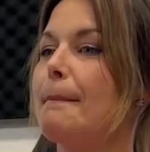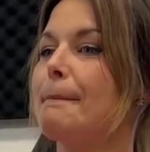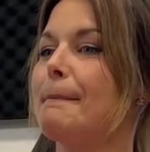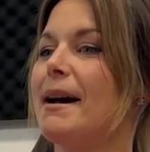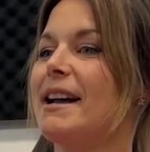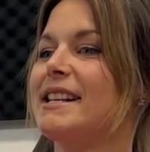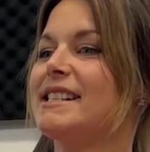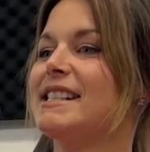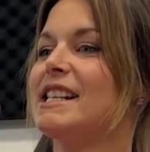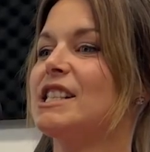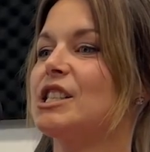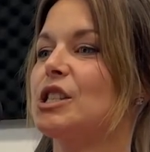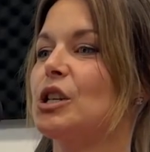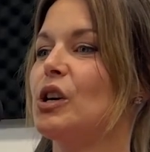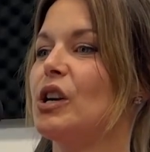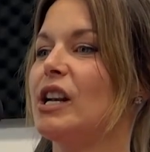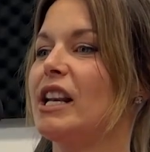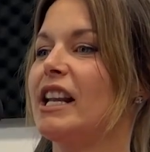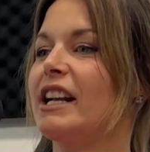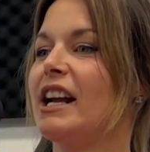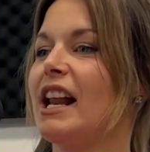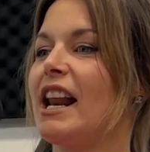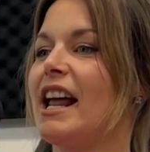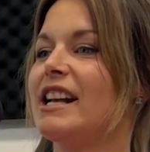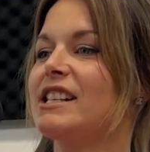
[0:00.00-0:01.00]
Ben c'est ça,
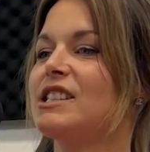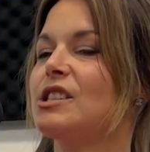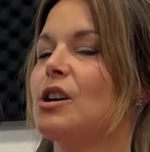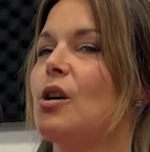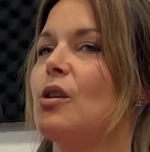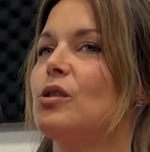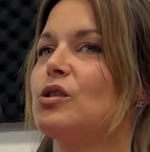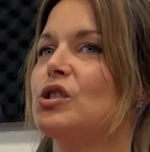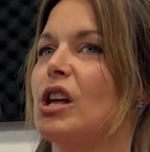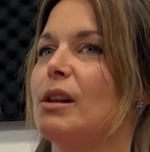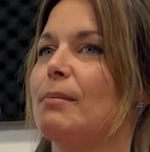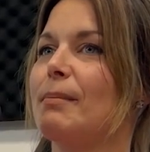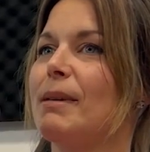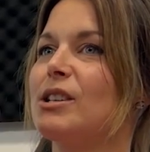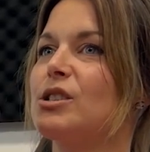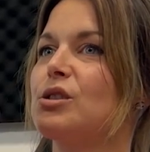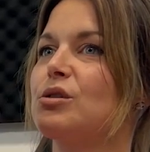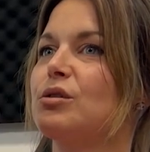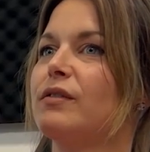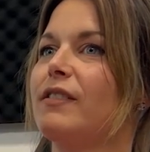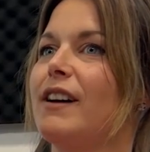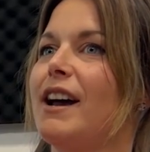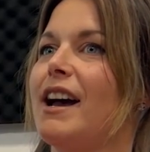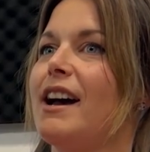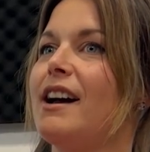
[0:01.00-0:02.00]
les collations, ça demande
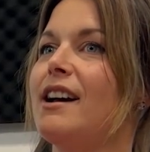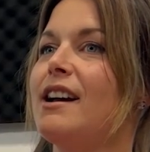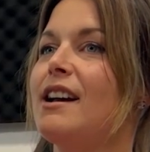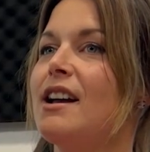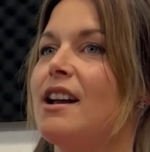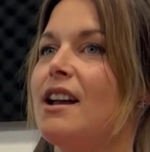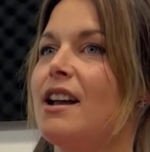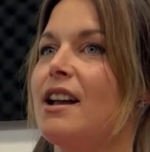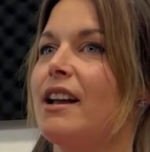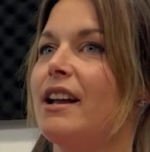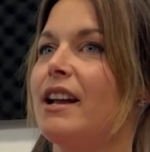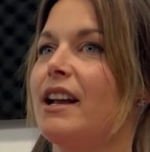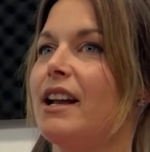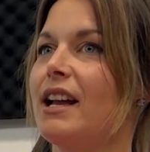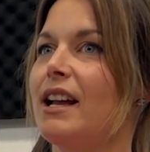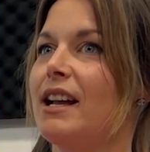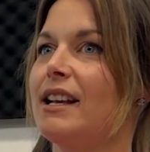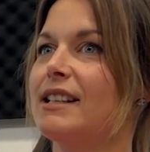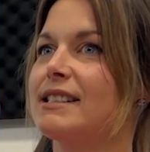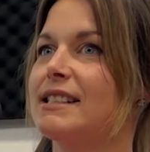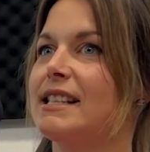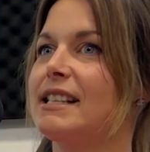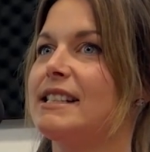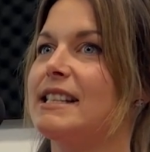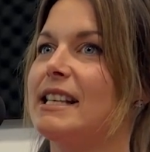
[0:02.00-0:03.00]
souvent
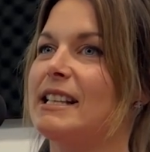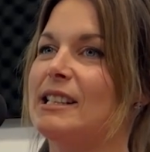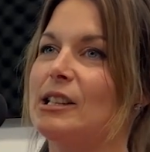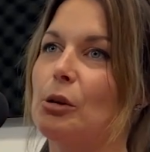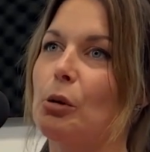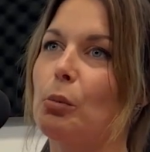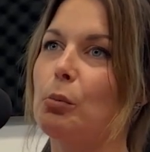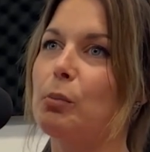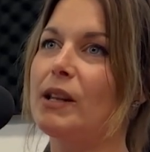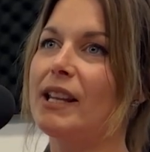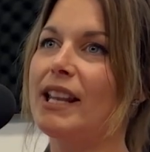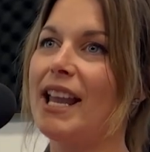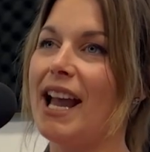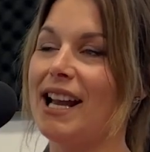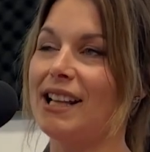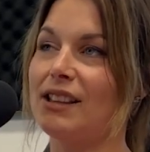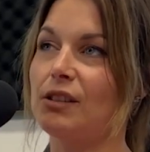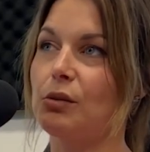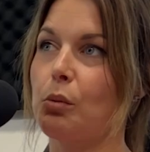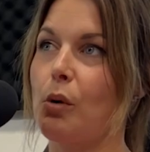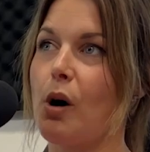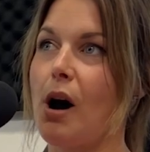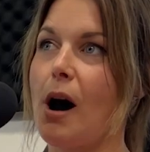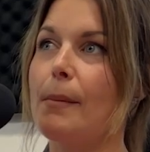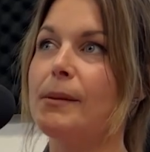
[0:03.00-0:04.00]
si c'est
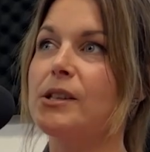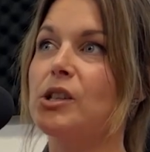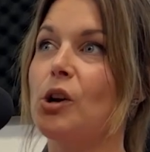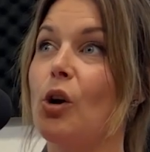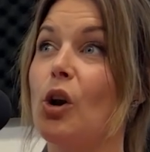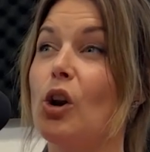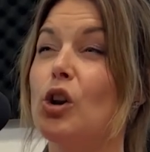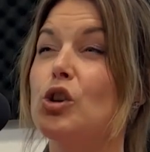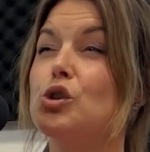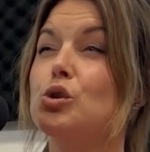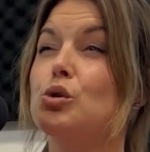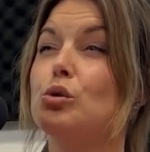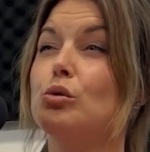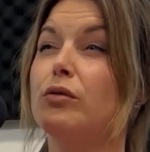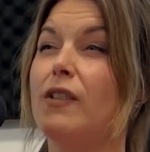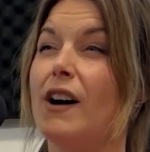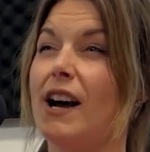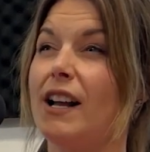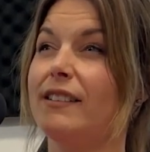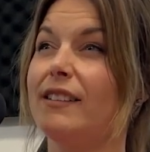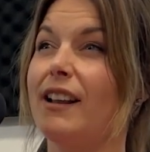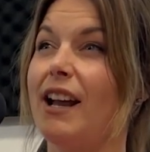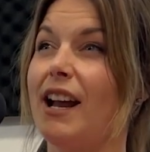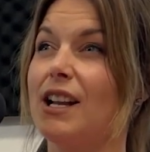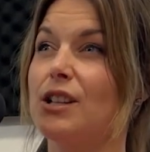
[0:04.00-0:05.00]
obligatoire, parce qu'on l'a souvent
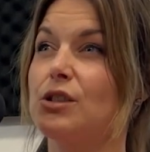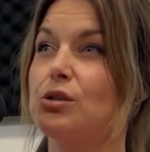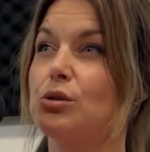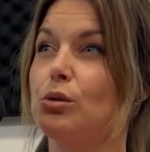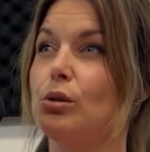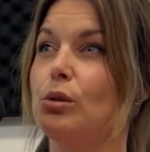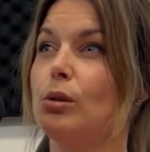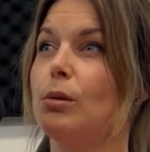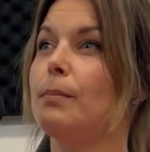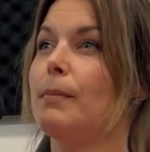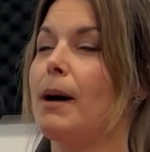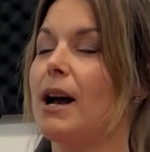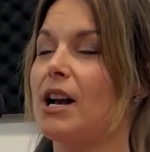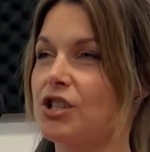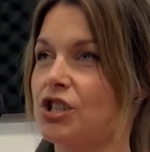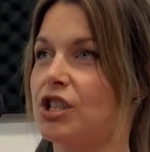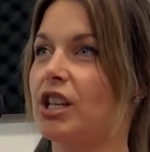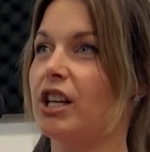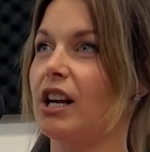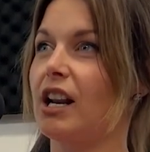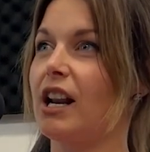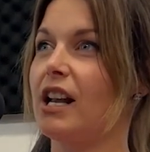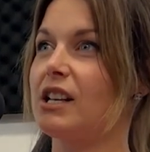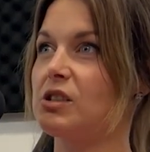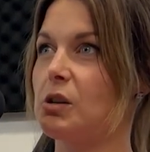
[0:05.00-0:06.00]
entendu, mange des
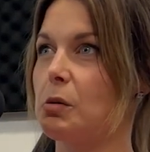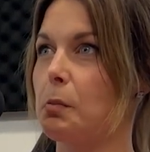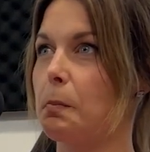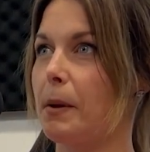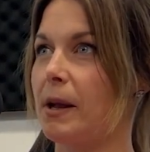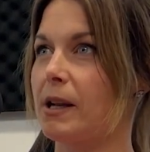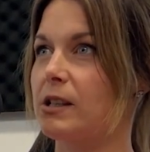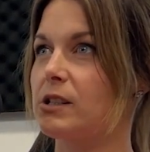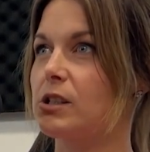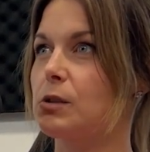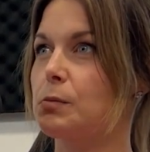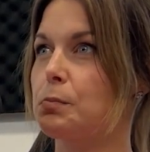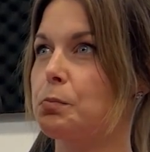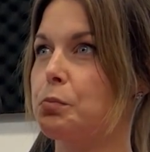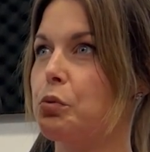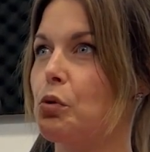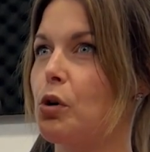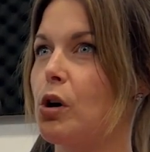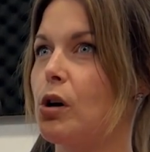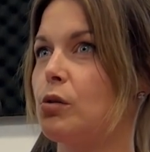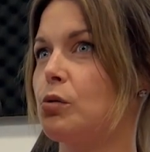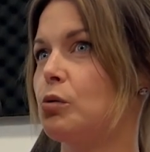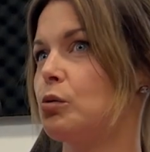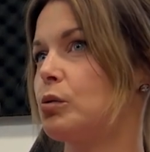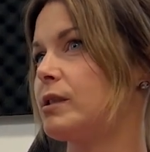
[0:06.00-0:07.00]
collations, perdre du
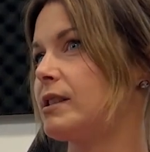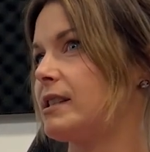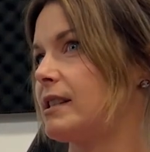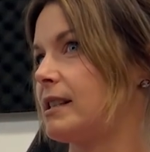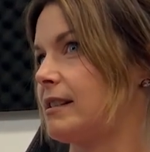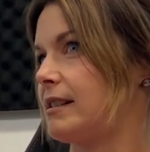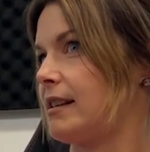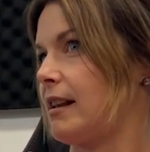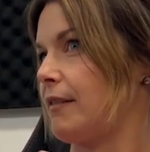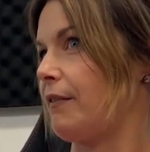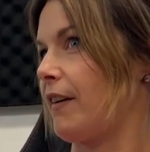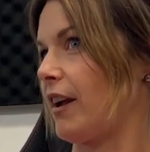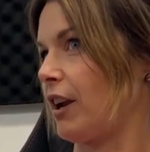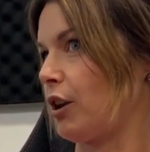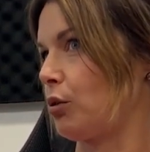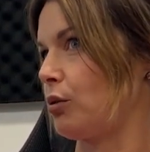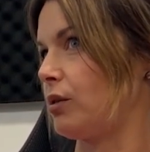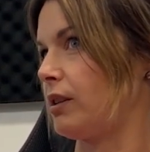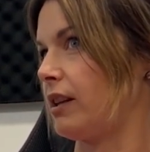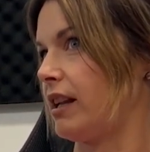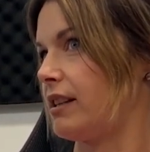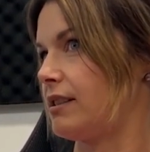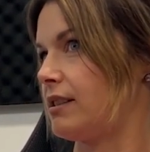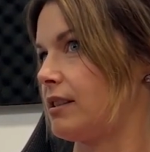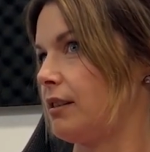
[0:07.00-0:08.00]
poids, ou si c'est
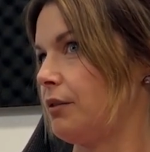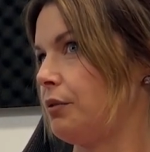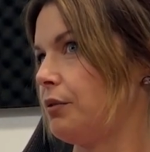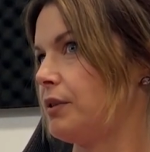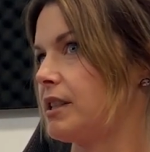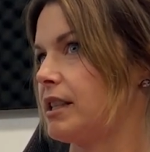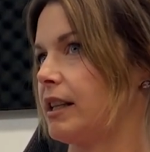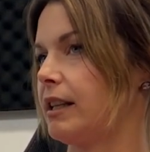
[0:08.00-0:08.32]
facultatif.